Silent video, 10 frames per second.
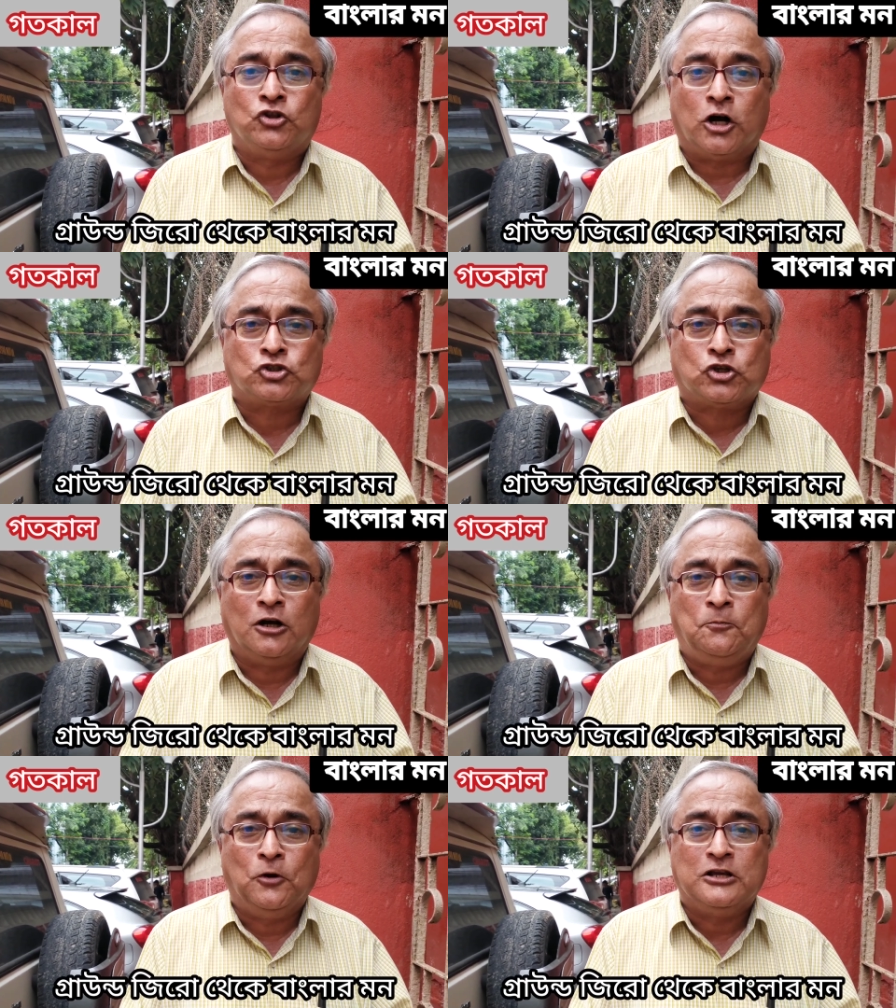
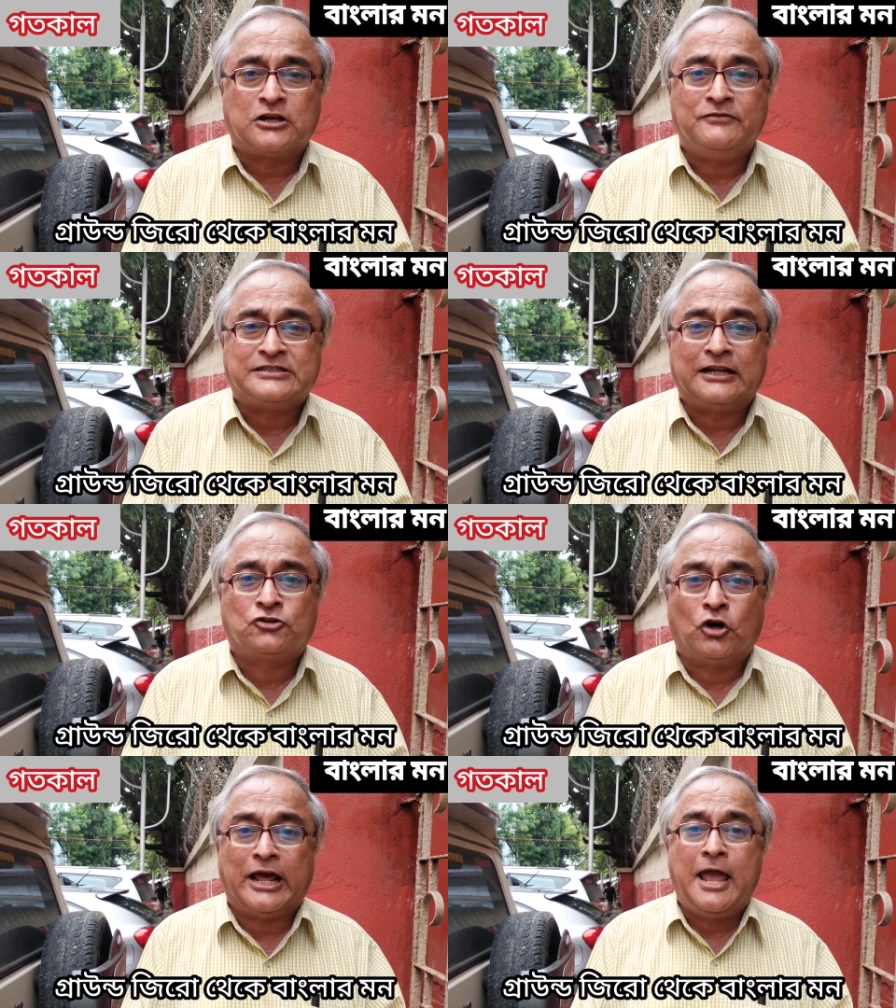দশজন পুলিশ অফিসার
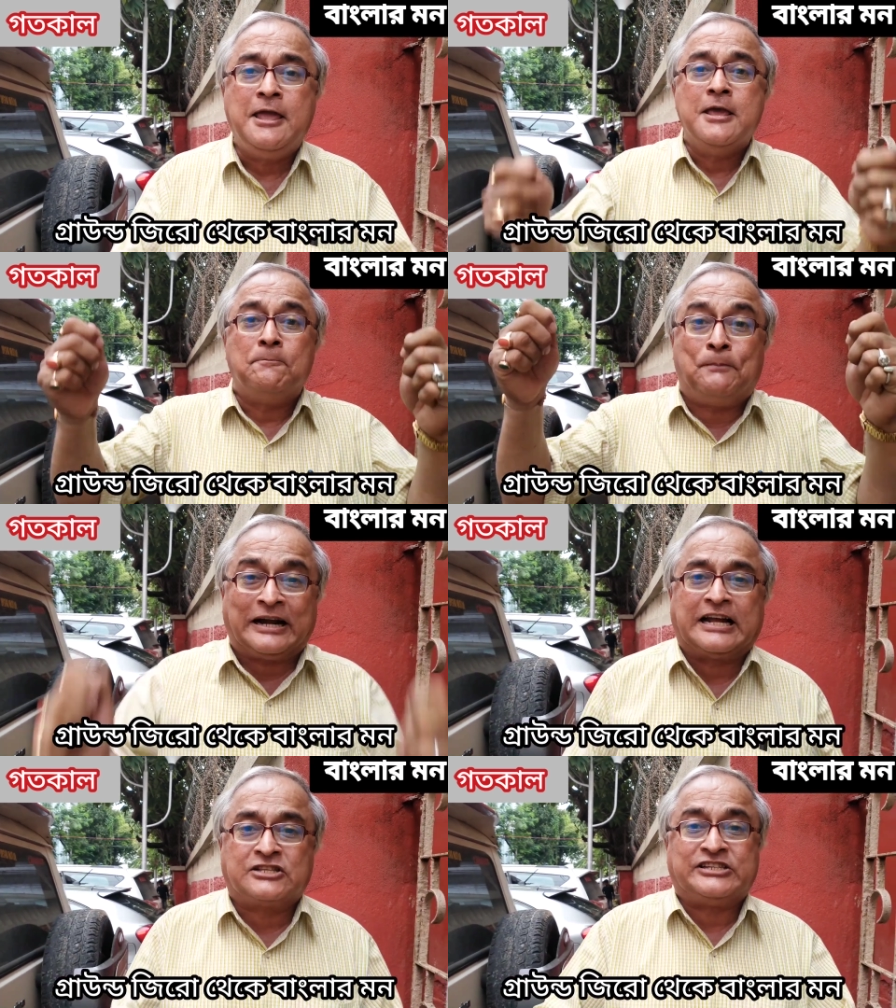ধরে
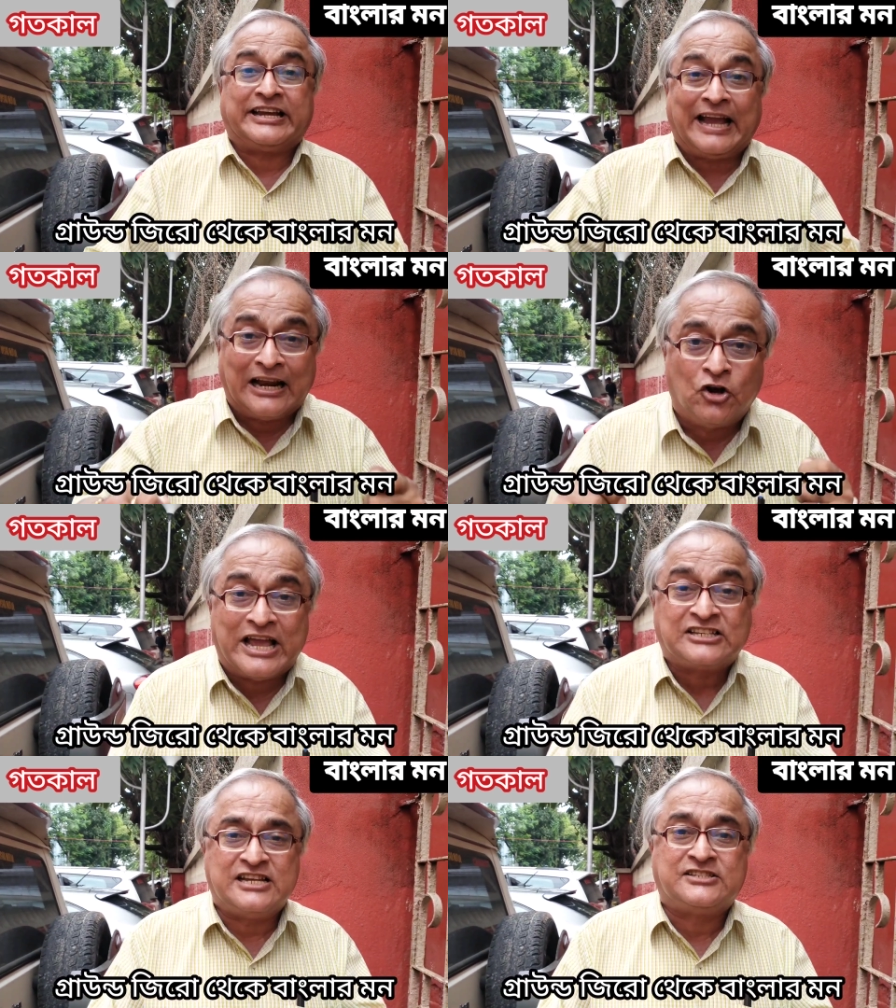পেটাচ্ছে কেন
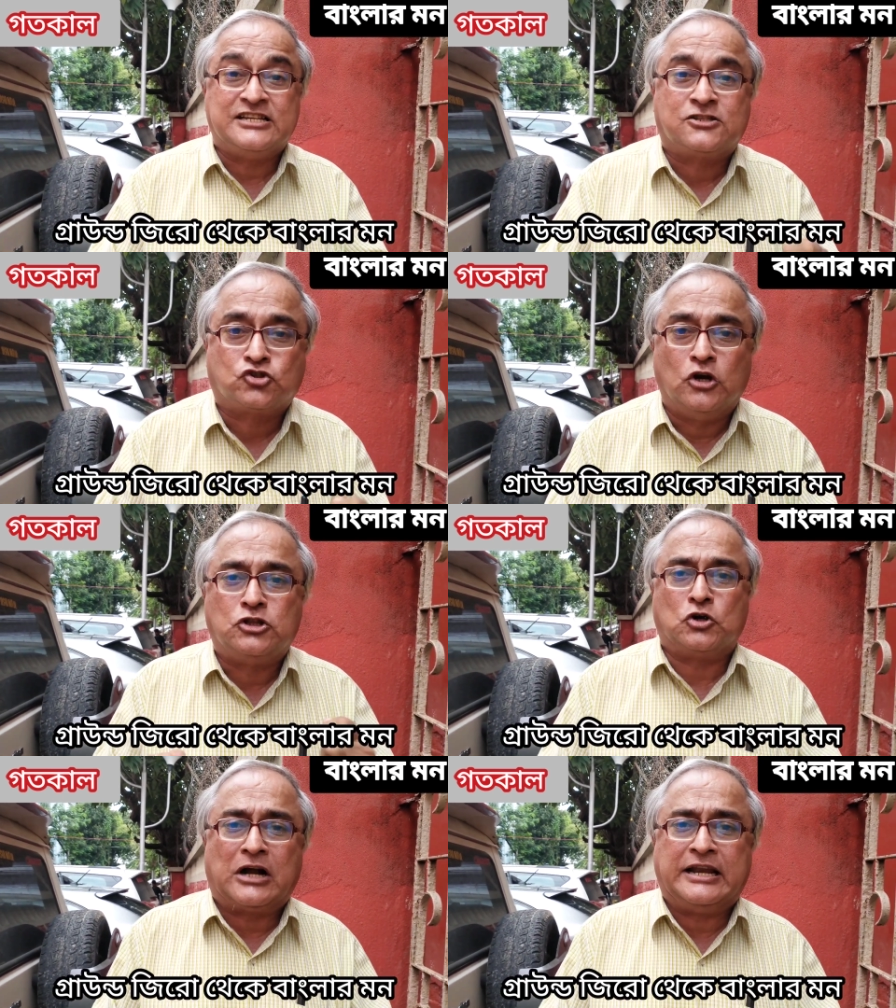এসেছিস তুই
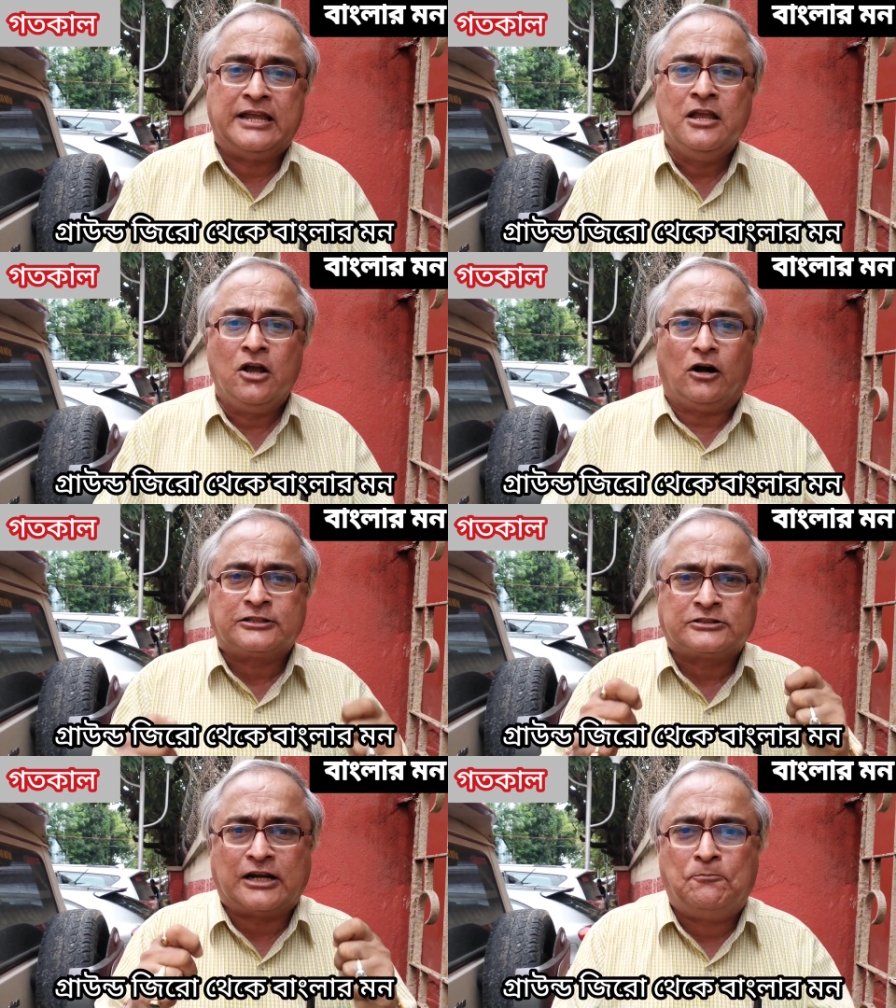তো কারি
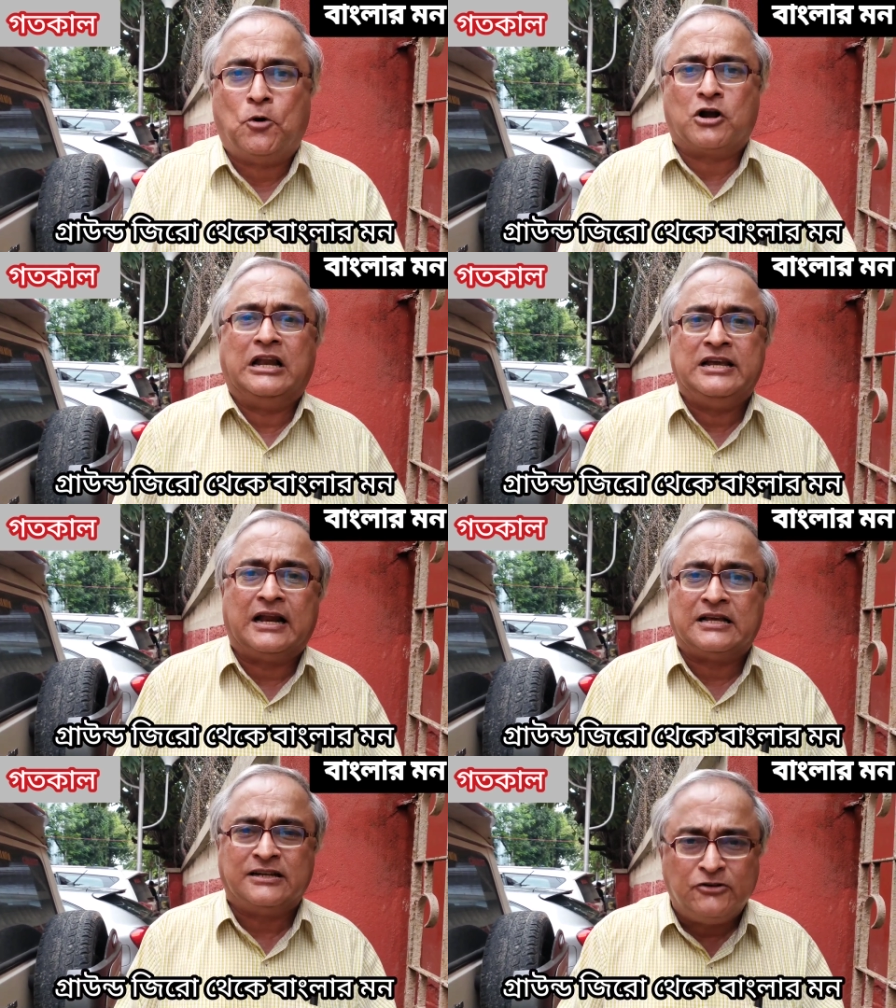অশ্রাব্য
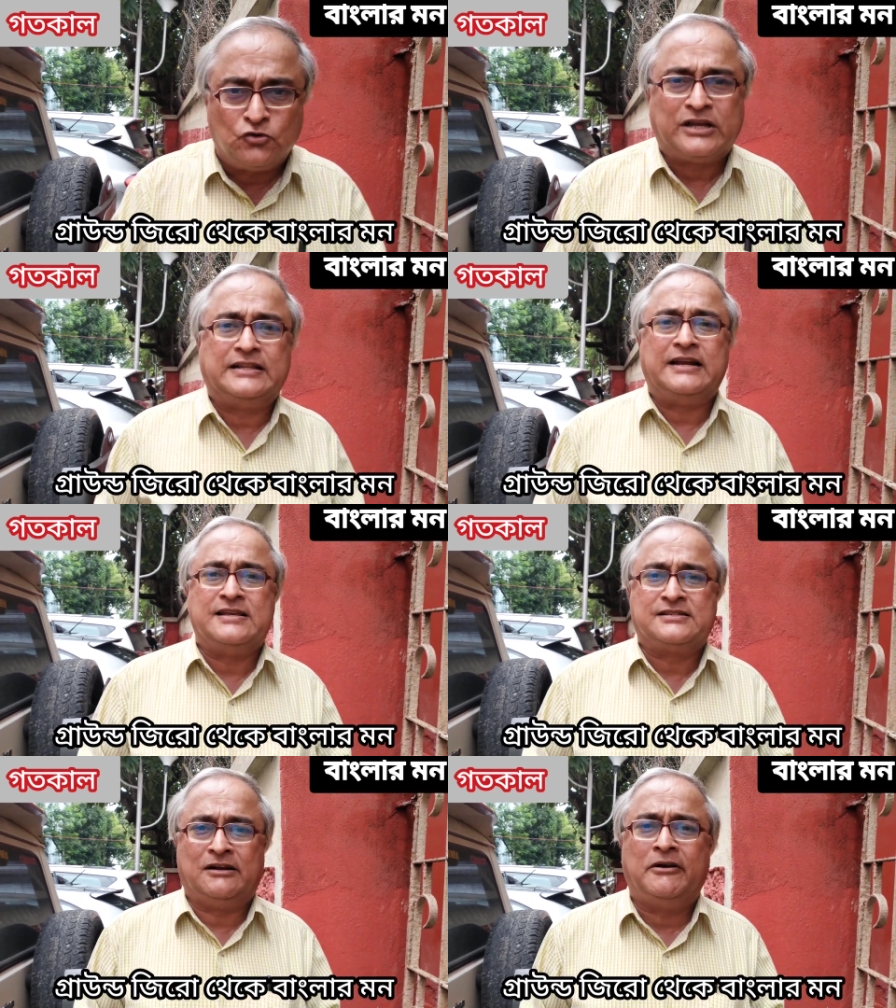গালিগালাজ আমি রুখে
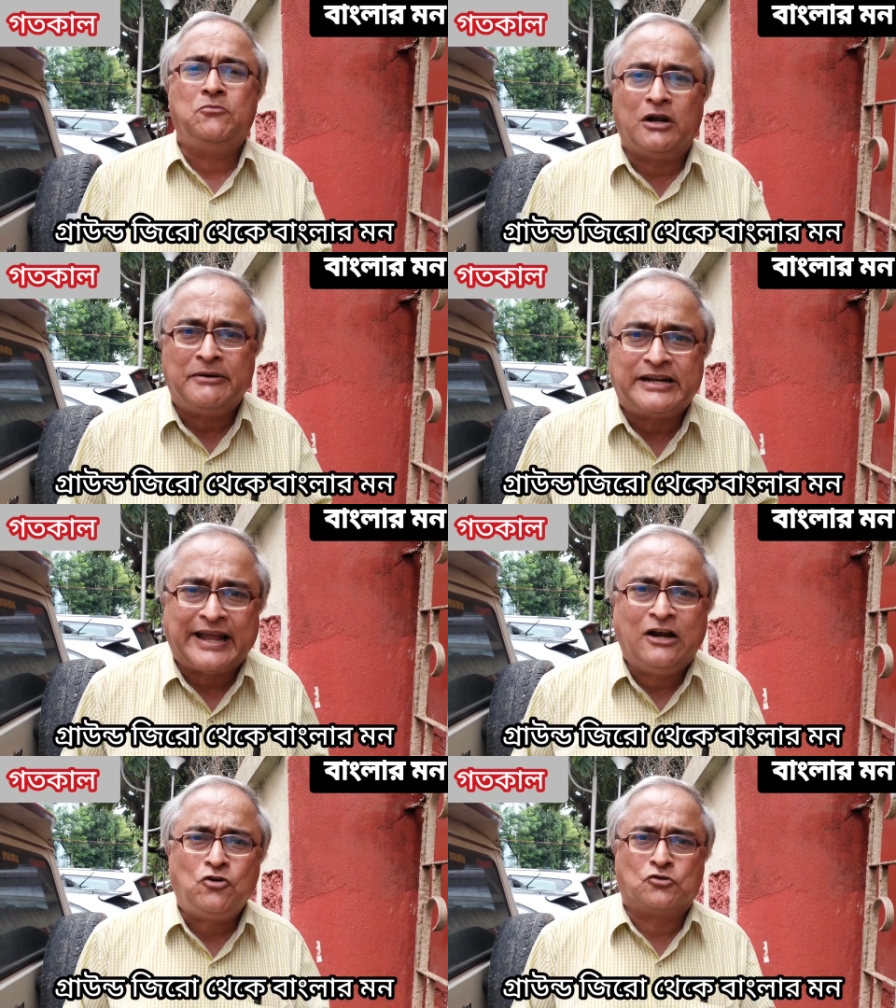দাঁড়িয়েছিলাম আমি বললাম এটা
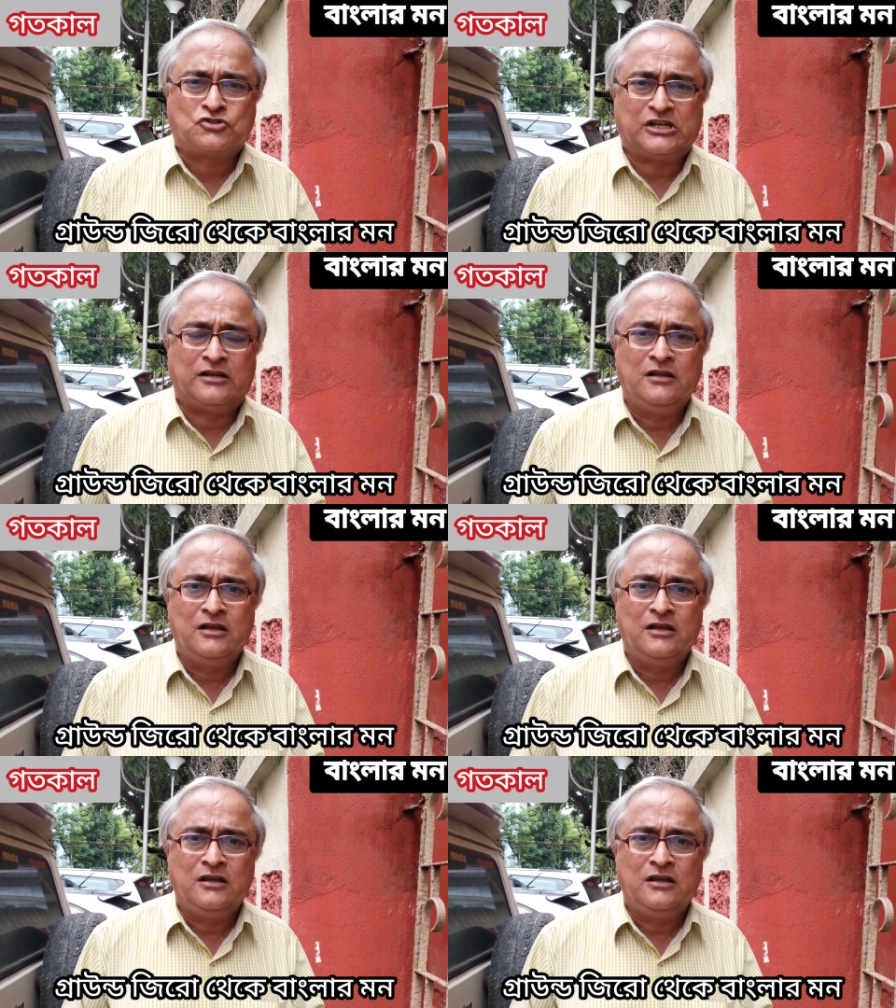কেন করছেন